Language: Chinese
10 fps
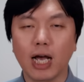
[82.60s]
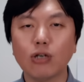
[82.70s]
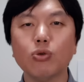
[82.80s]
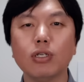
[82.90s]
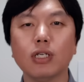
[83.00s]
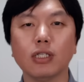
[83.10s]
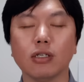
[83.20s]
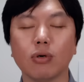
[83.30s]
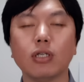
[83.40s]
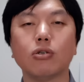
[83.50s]
长春的这个
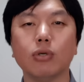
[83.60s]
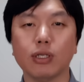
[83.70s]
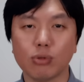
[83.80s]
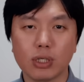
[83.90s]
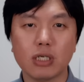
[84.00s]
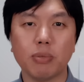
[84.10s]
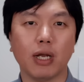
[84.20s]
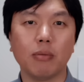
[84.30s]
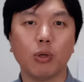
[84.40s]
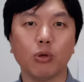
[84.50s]
情况，那时候我也做视
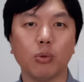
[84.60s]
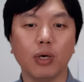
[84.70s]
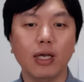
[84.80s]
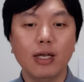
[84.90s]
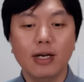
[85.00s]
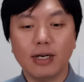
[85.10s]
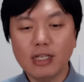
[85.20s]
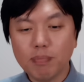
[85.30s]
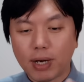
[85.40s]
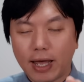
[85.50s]
频了嘛，对不对？人
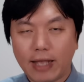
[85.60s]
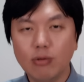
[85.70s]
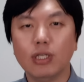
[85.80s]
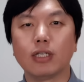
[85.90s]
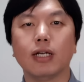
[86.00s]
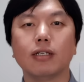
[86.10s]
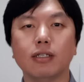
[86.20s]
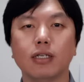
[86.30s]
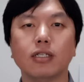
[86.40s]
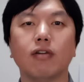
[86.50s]
家本来就停在这个
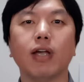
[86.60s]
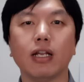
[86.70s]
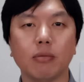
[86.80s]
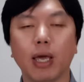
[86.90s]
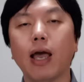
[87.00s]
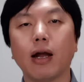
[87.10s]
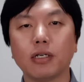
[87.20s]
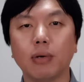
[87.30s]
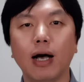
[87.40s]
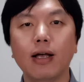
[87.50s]
停车位里面，
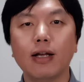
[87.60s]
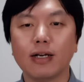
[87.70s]
是吧？